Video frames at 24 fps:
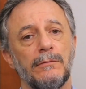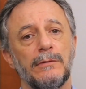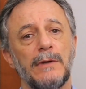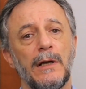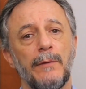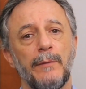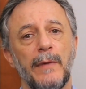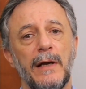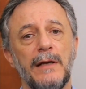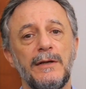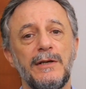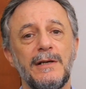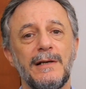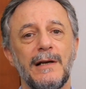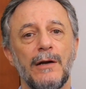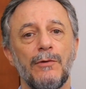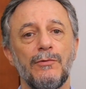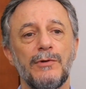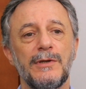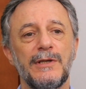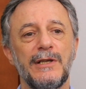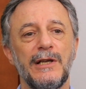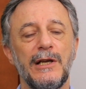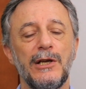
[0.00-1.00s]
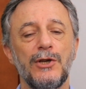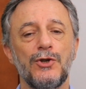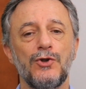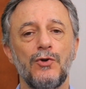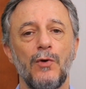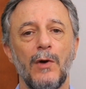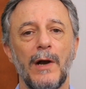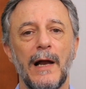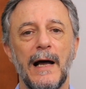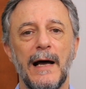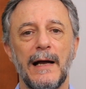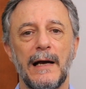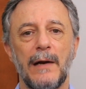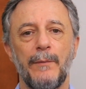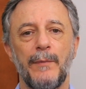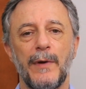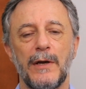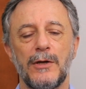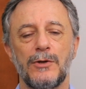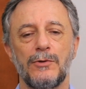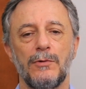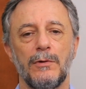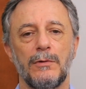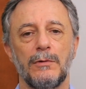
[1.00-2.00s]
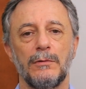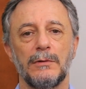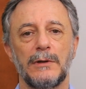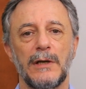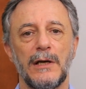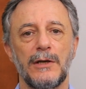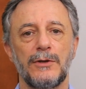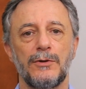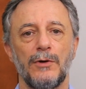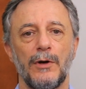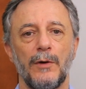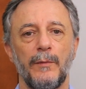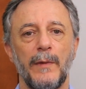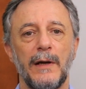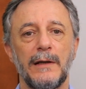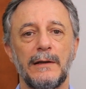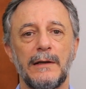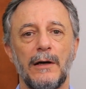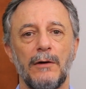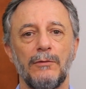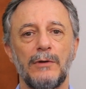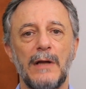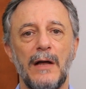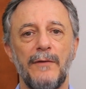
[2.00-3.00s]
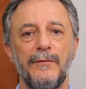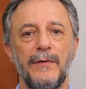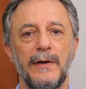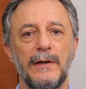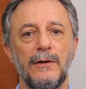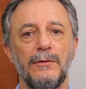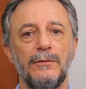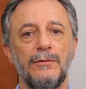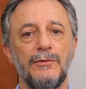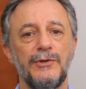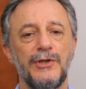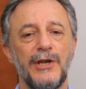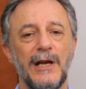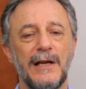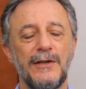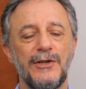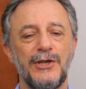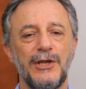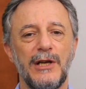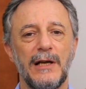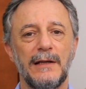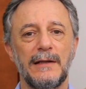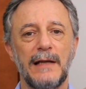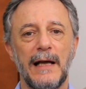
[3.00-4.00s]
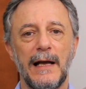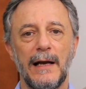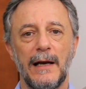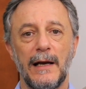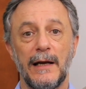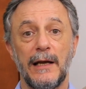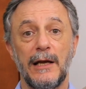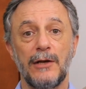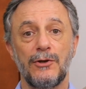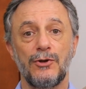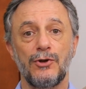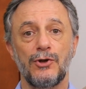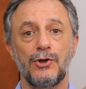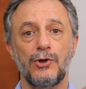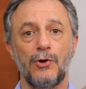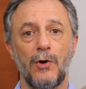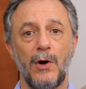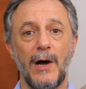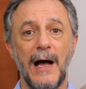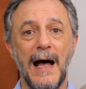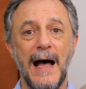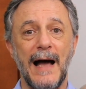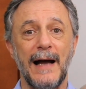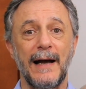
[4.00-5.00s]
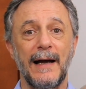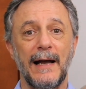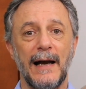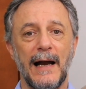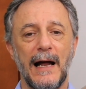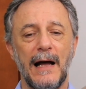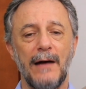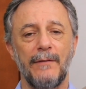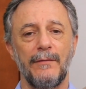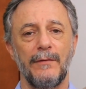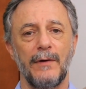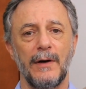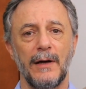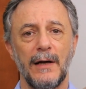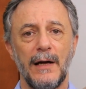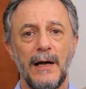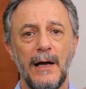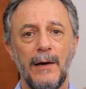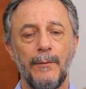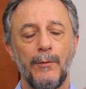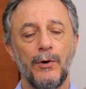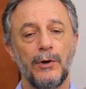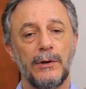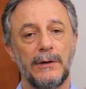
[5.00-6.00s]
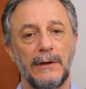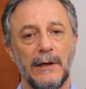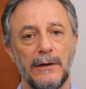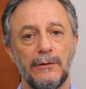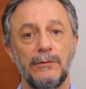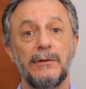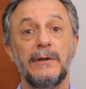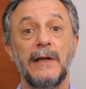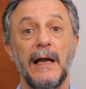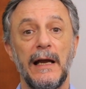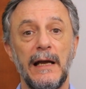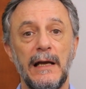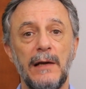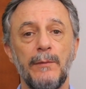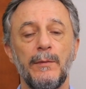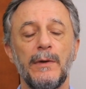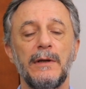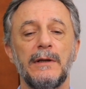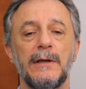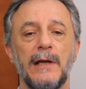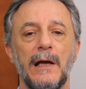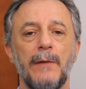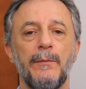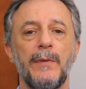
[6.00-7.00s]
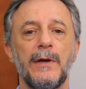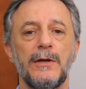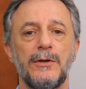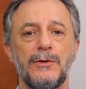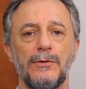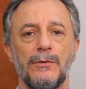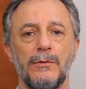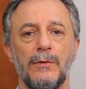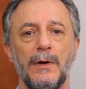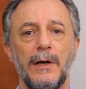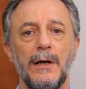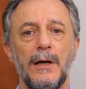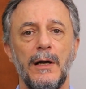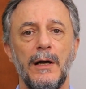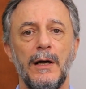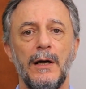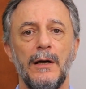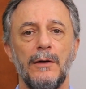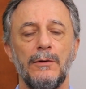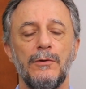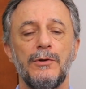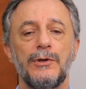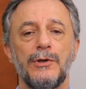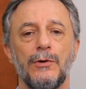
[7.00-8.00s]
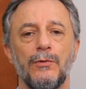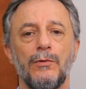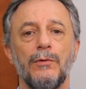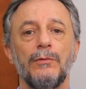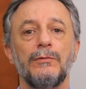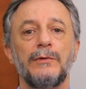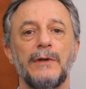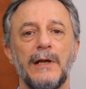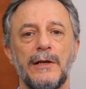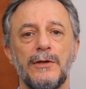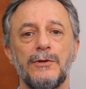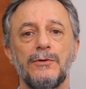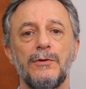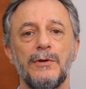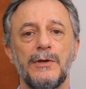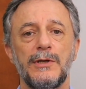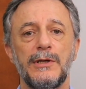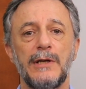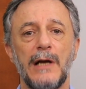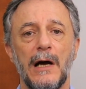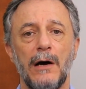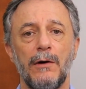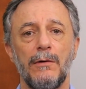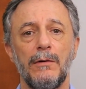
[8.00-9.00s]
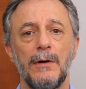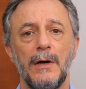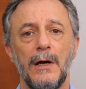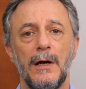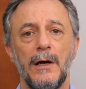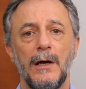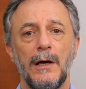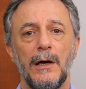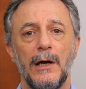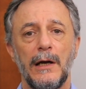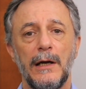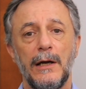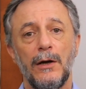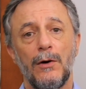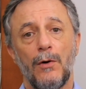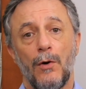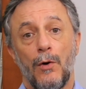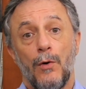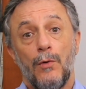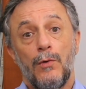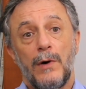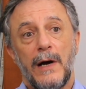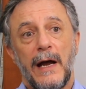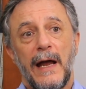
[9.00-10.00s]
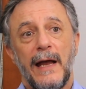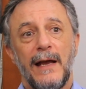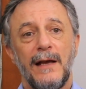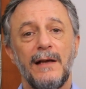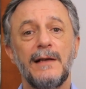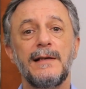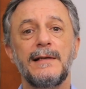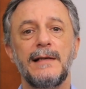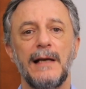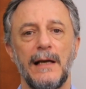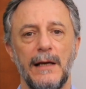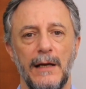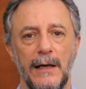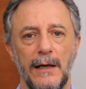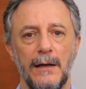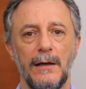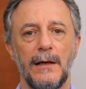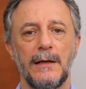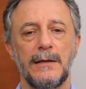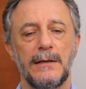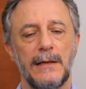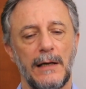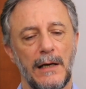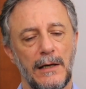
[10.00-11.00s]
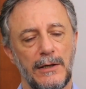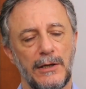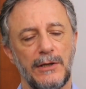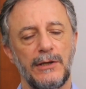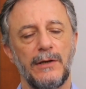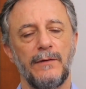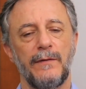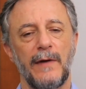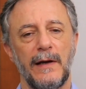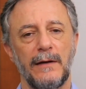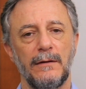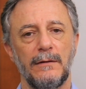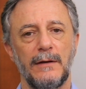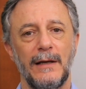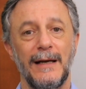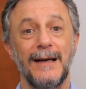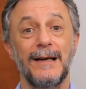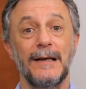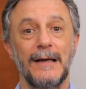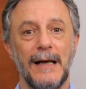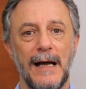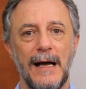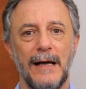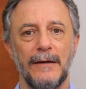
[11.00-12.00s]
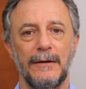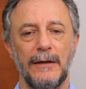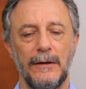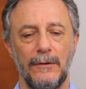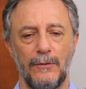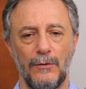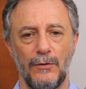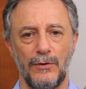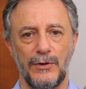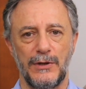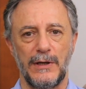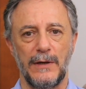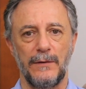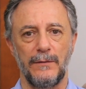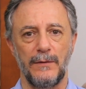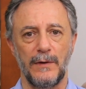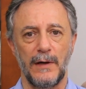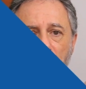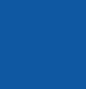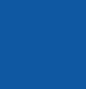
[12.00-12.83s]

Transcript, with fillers: também de não se isolar a pessoa com transtorno mental da vida do dia a dia dela, que isso só agrava. Portanto, tem que manter a pessoa no seu contexto social, e, ou reinseri-la se ela já estiver internada, inclusive.